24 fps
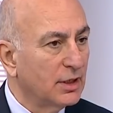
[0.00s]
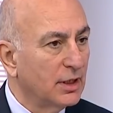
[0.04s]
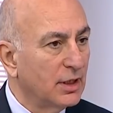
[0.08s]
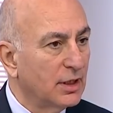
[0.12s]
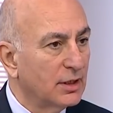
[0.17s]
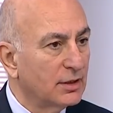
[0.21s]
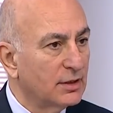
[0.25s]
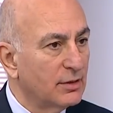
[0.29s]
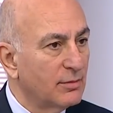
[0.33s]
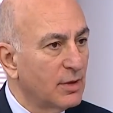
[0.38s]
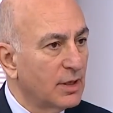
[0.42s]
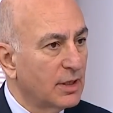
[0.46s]

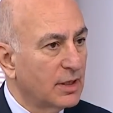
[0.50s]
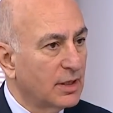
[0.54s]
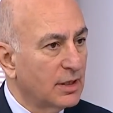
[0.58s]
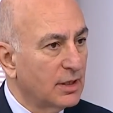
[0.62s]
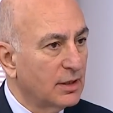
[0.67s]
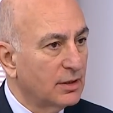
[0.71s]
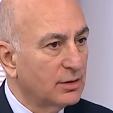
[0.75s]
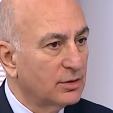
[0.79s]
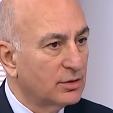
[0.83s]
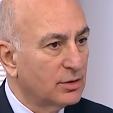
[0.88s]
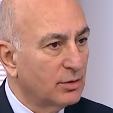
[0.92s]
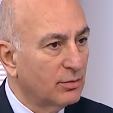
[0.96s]
Ha demek
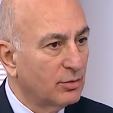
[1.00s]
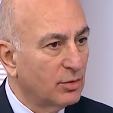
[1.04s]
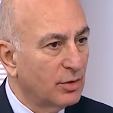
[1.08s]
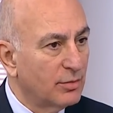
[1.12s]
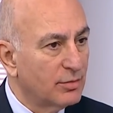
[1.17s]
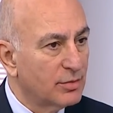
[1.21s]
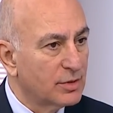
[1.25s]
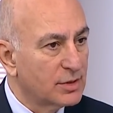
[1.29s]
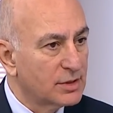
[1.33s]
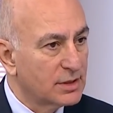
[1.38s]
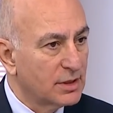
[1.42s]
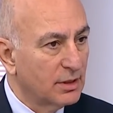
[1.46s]
ki işte
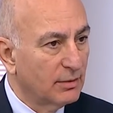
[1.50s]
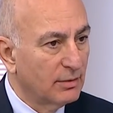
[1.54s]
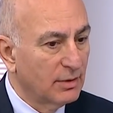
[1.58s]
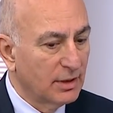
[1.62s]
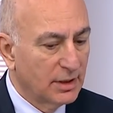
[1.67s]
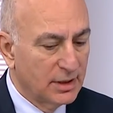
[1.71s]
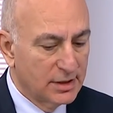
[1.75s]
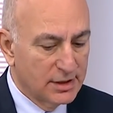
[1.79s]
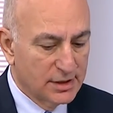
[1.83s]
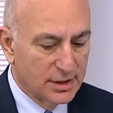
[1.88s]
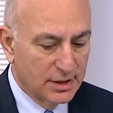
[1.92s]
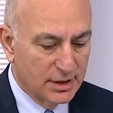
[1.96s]
böyle bir kısıtlama
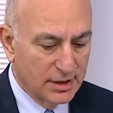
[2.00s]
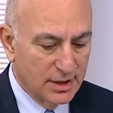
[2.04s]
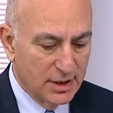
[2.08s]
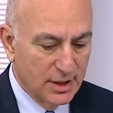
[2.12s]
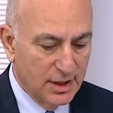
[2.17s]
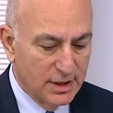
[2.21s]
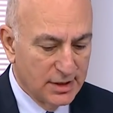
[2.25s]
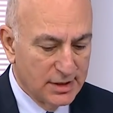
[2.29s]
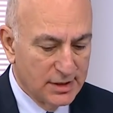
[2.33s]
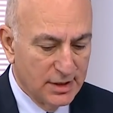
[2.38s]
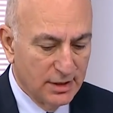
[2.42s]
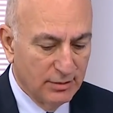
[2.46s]
gelecek diye.
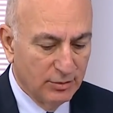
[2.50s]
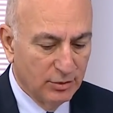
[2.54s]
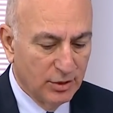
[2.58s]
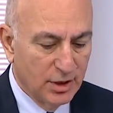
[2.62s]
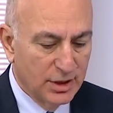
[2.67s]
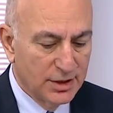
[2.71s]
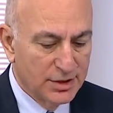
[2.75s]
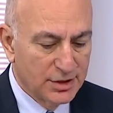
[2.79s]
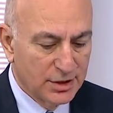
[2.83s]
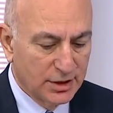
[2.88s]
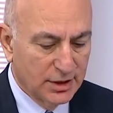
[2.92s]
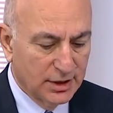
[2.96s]
Hazine bunu
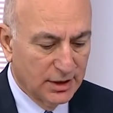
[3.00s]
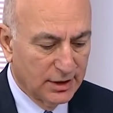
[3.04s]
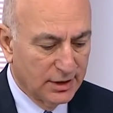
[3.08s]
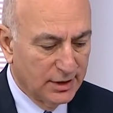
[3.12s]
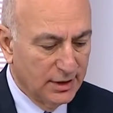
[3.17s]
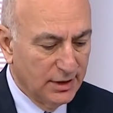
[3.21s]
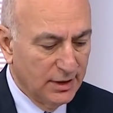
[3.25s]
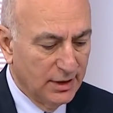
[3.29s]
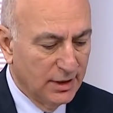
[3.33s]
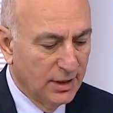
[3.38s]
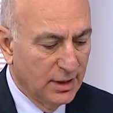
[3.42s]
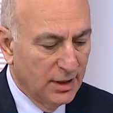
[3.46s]

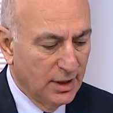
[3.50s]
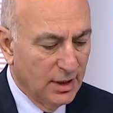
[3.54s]
açıkladı.